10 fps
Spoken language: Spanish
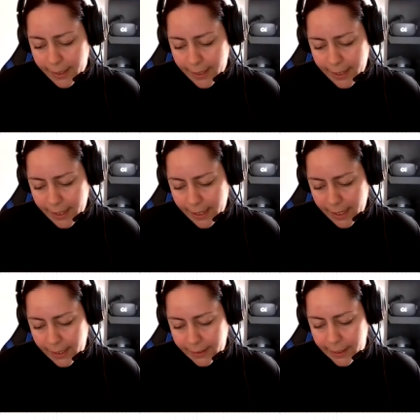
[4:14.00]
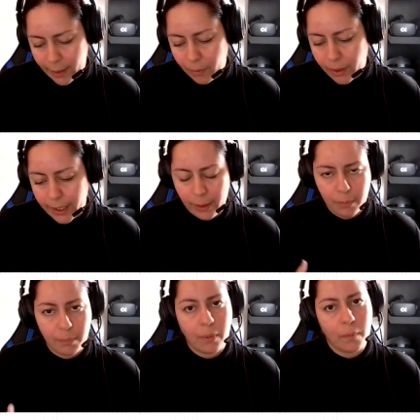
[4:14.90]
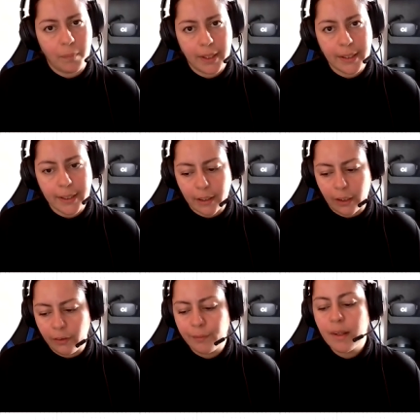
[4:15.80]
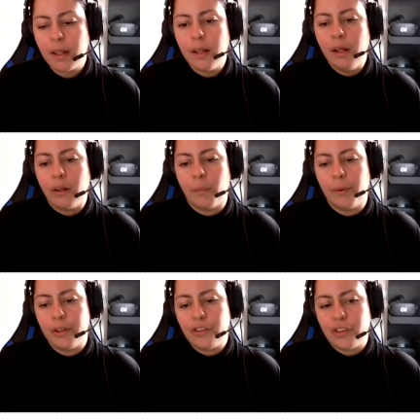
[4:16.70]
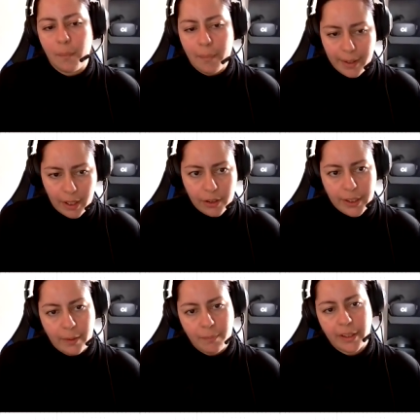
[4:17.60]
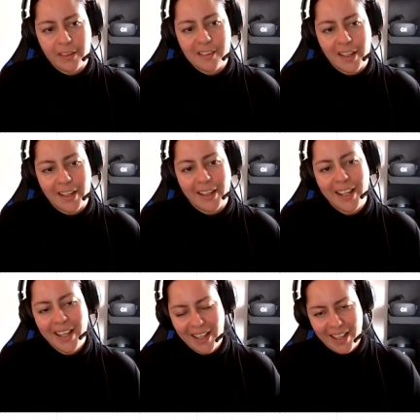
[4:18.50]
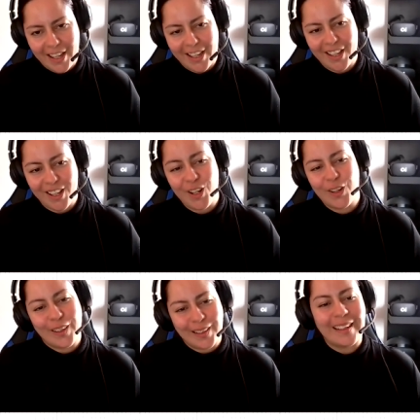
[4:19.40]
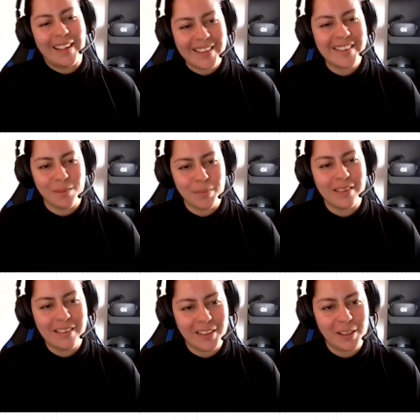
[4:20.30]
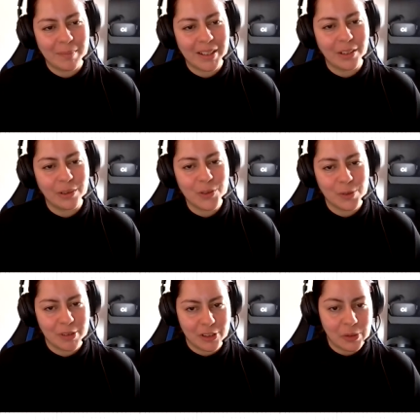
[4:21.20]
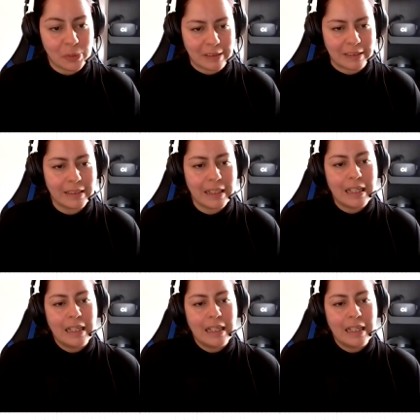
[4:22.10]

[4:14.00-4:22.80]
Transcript: eh, tenemos que ir un poco más allá, ¿no? Como yo siempre digo, tenemos que hacer... Eh, lo que en inglés también se llama el Customer Journal,